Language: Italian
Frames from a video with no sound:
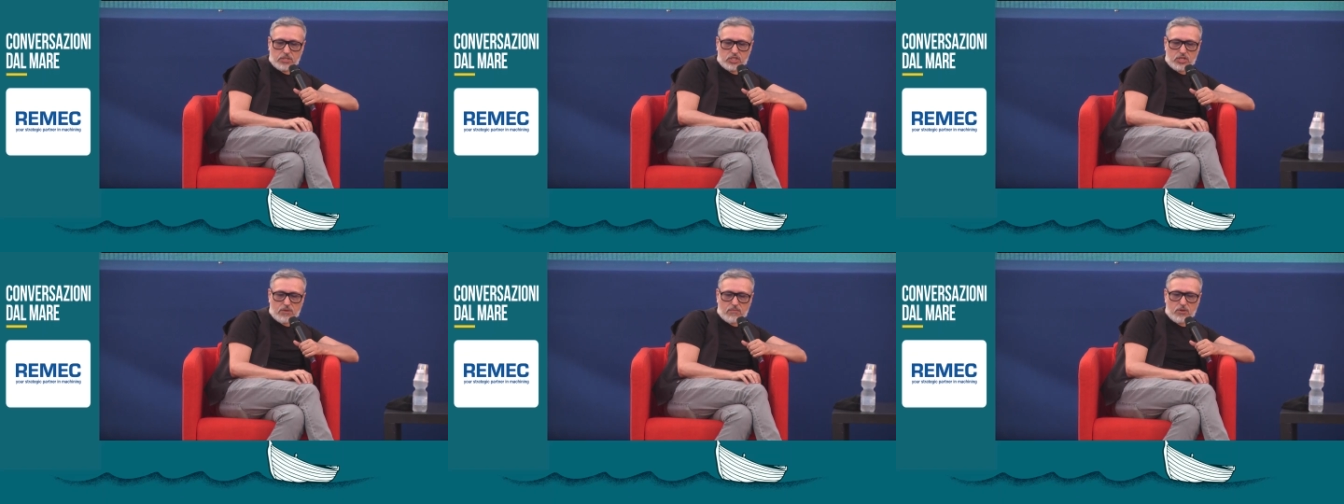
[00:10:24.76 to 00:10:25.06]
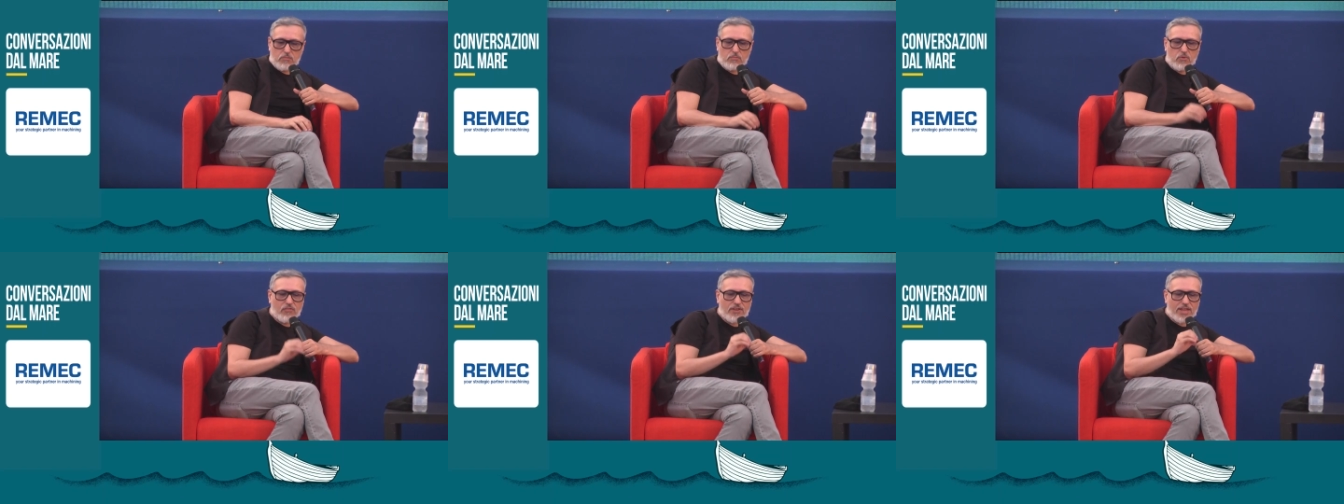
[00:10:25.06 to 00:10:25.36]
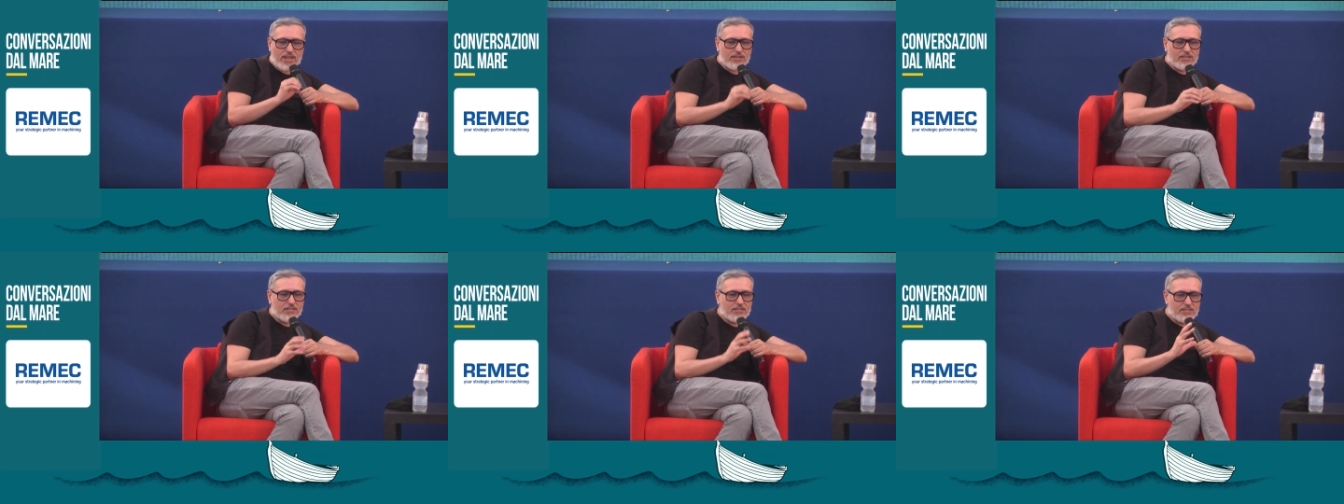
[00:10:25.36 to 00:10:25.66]
diciamo il
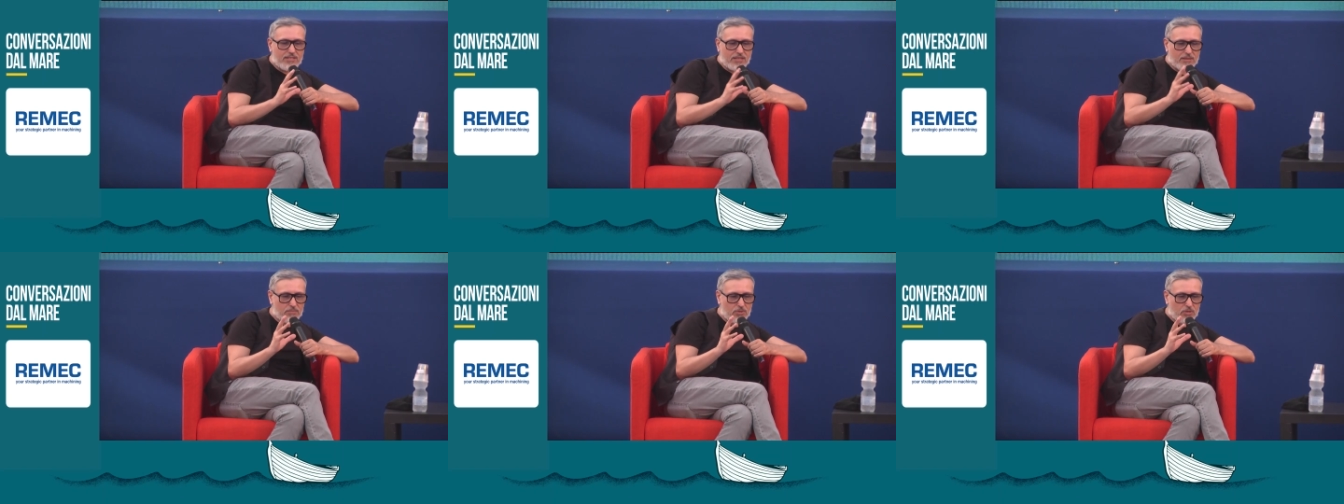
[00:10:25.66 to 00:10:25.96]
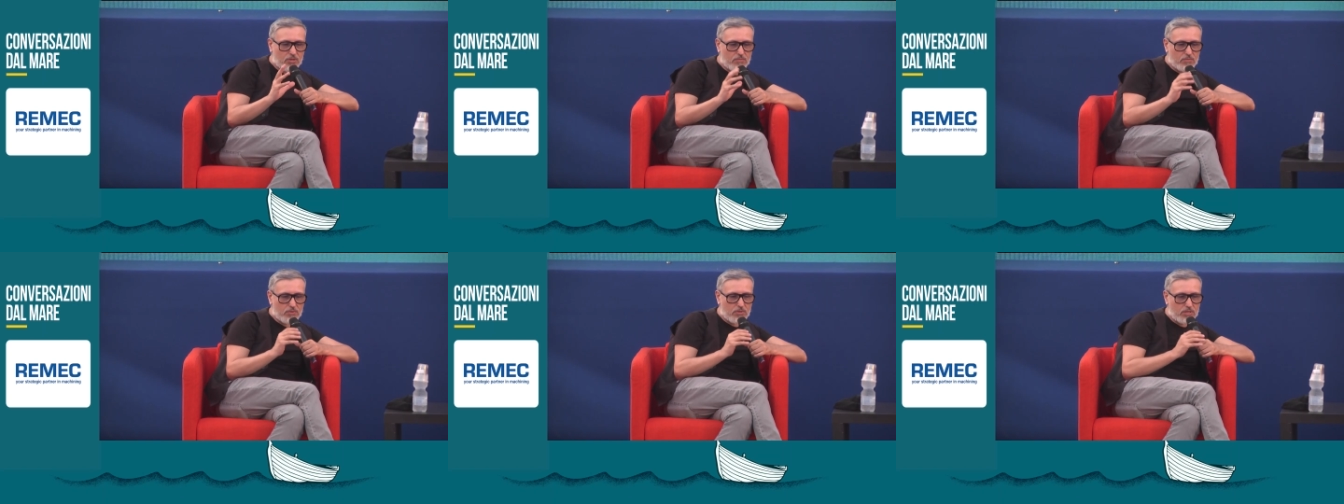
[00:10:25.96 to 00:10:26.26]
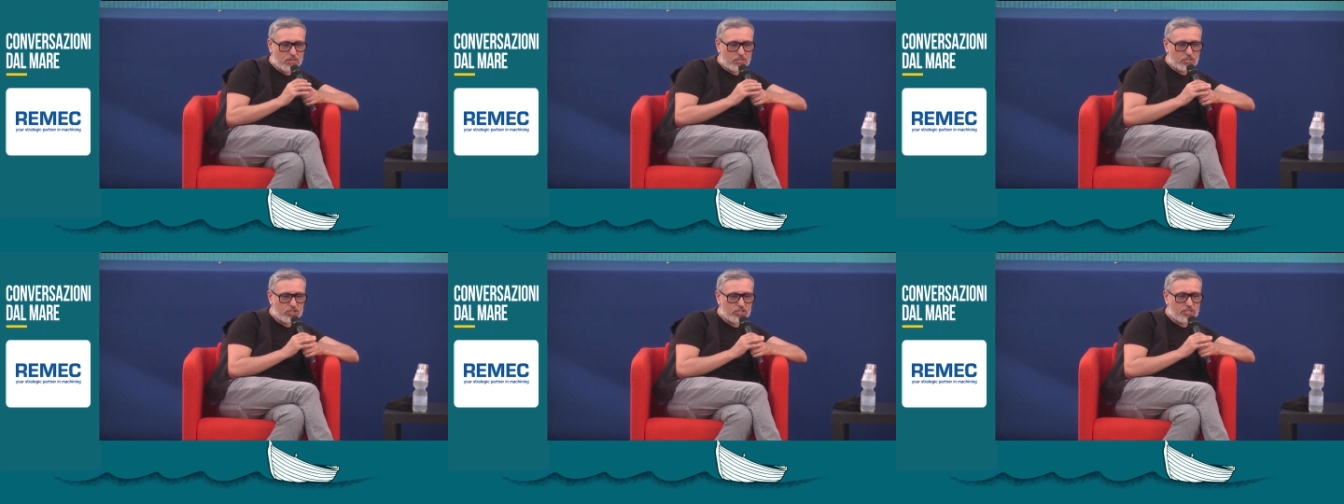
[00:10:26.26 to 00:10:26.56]
movente proprio,
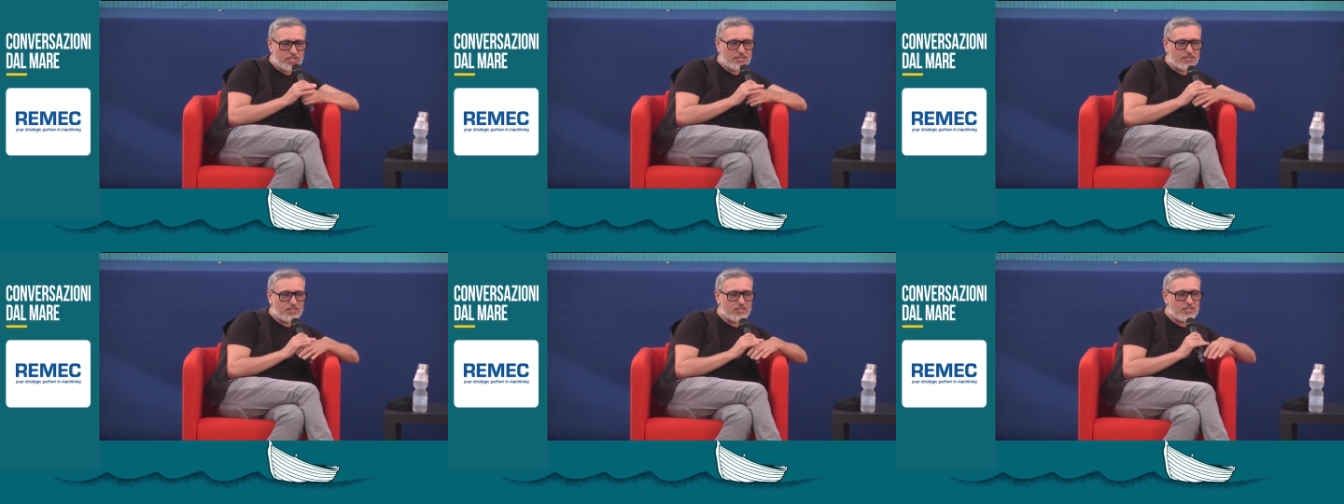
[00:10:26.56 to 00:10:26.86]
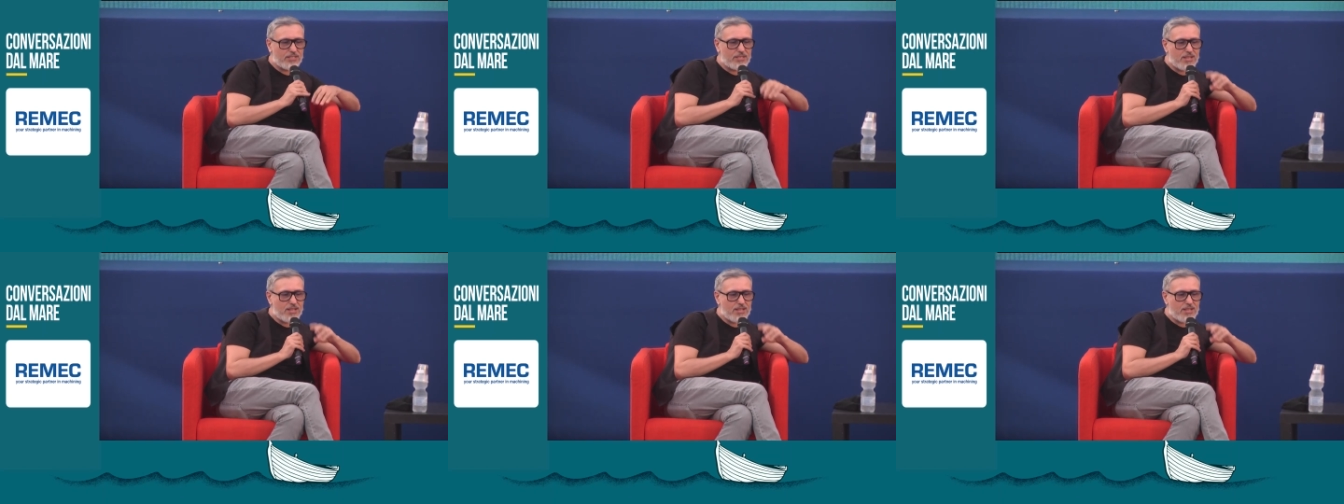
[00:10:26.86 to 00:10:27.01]
l'incidente